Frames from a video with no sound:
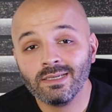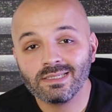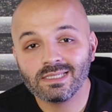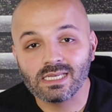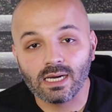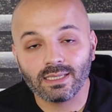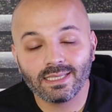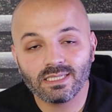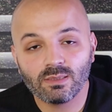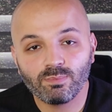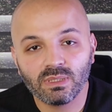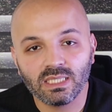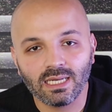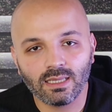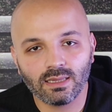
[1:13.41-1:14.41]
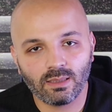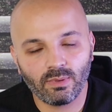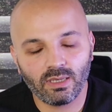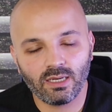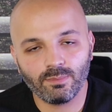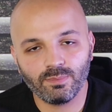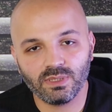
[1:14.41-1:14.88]
sadece
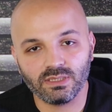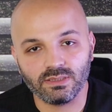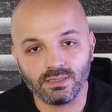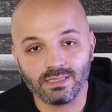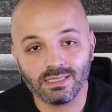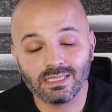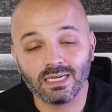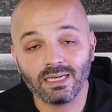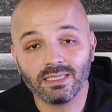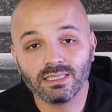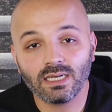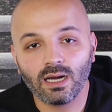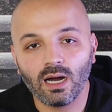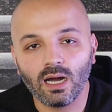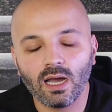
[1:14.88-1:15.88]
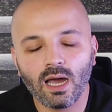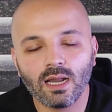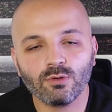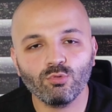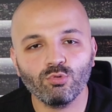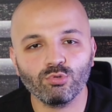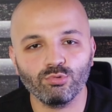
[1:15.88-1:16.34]
planlama yaptığınız, sadece
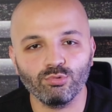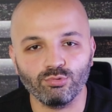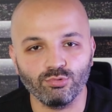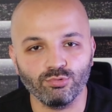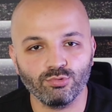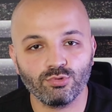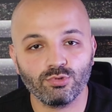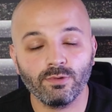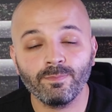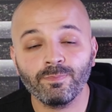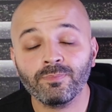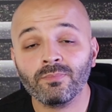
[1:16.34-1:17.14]
hayal kurduğunuz,